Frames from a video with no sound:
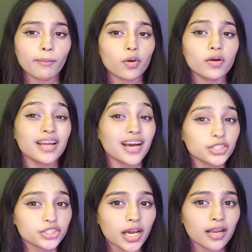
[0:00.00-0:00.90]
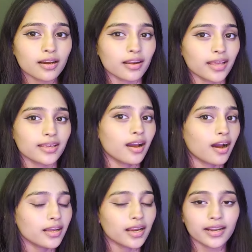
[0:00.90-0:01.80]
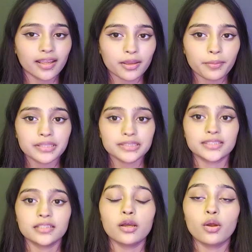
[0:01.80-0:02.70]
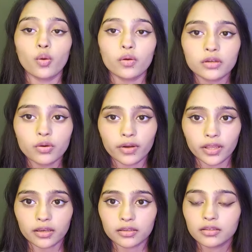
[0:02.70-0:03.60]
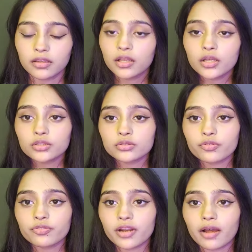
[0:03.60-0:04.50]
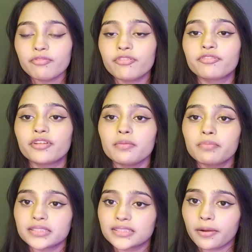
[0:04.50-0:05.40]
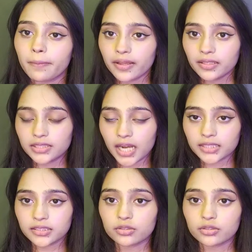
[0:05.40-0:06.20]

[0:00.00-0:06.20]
आपको अगर अच्छा लग रहा है कि हाँ यार ठीक है मेरी स्किन ग्लोइंग हो रही है तो फिर आप फिफ्टीन परसेंट पर जा